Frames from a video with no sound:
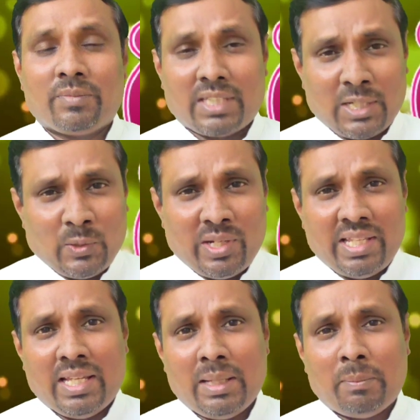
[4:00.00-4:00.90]

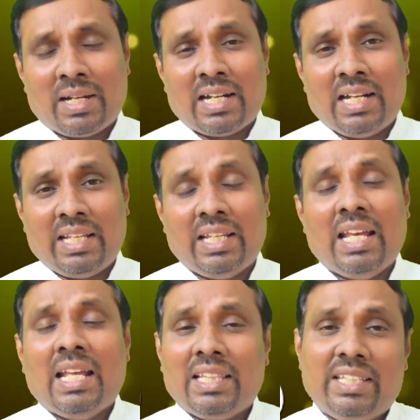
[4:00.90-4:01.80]
தன்னுடைய மகளை
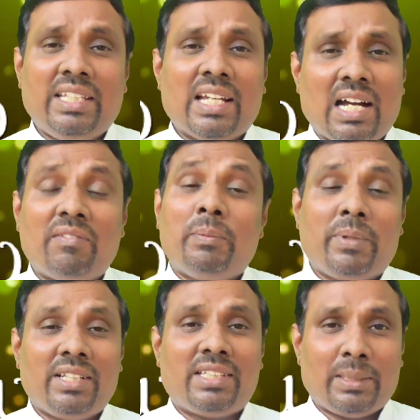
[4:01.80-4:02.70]
தீய ஆவி
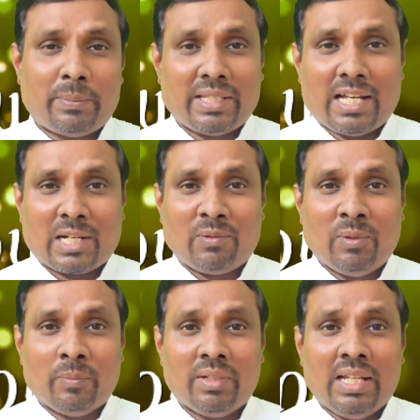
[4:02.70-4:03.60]

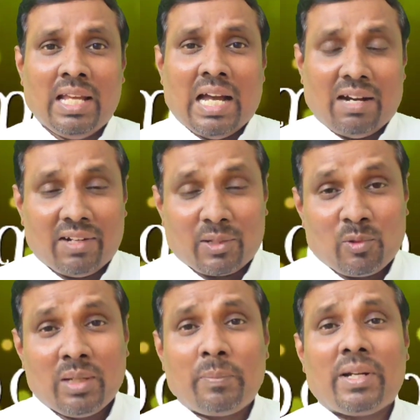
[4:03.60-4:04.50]
பிடித்திருப்பதாகவும் அவளை
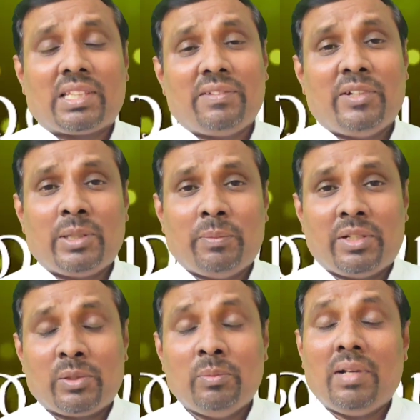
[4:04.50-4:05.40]
குணப்படுத்த வேண்டும்
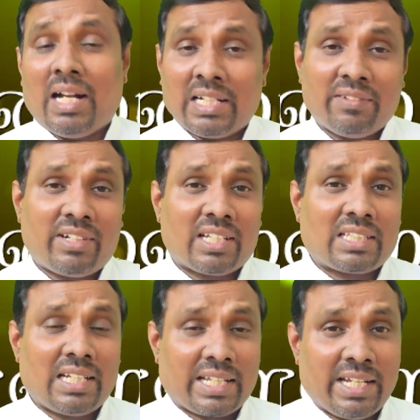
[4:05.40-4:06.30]
என்றும்
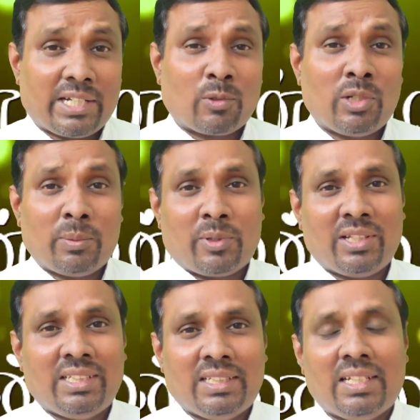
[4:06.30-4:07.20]
ஆண்டவரிடத்தில் கேட்டுக்கொண்ட
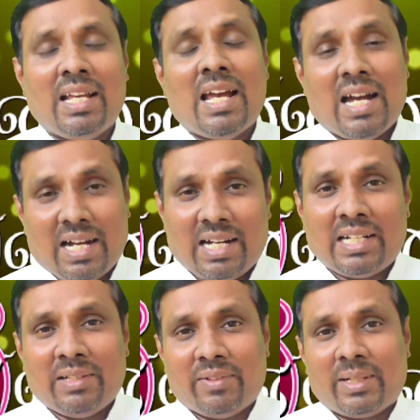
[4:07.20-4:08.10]
பொழுது
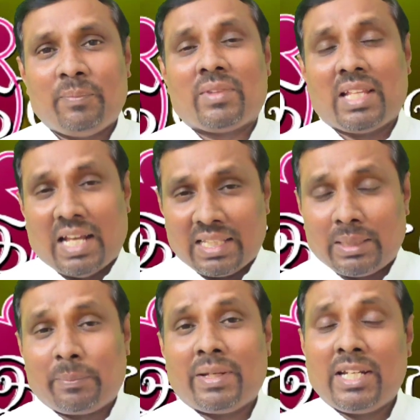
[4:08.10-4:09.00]
ஆண்டவர்
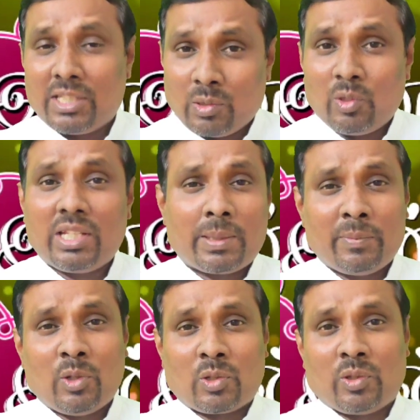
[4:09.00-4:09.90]
அந்த பெண்ணை
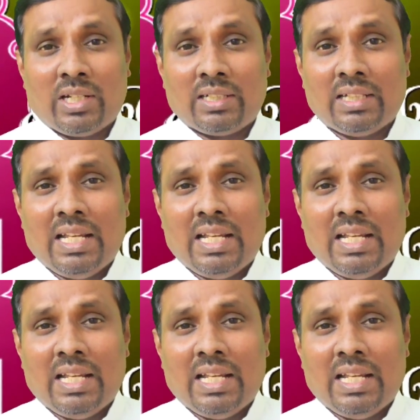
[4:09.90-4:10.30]
சோதிக்கும் நோக்குடன்